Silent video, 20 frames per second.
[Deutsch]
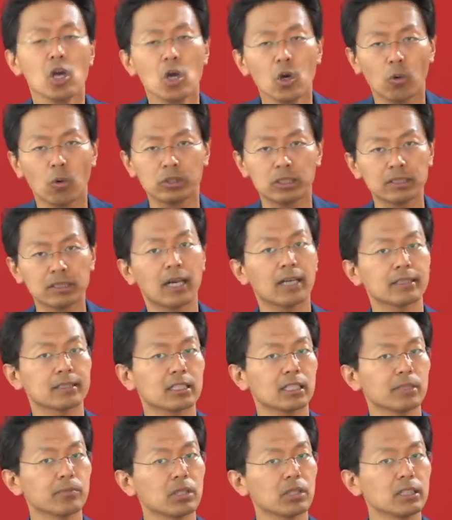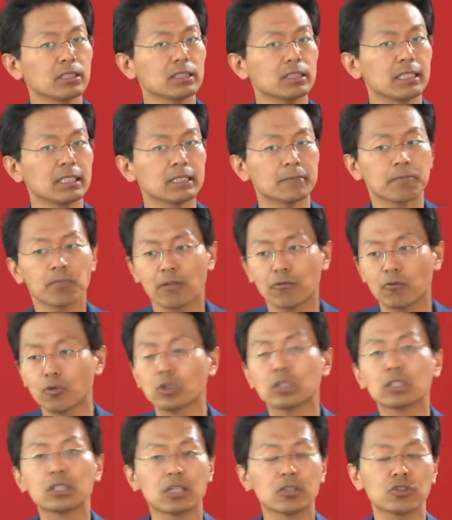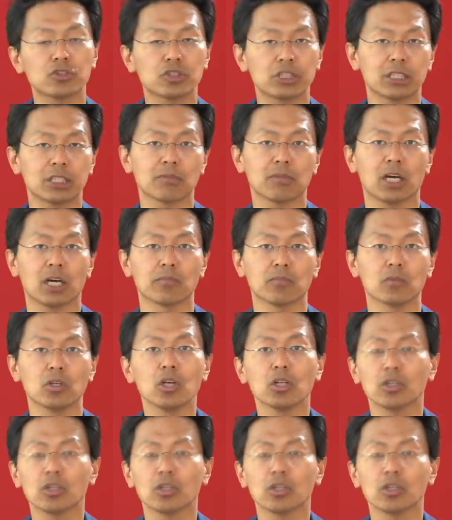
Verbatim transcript: Und diese Hasskriminalität würde dann stehen bleiben.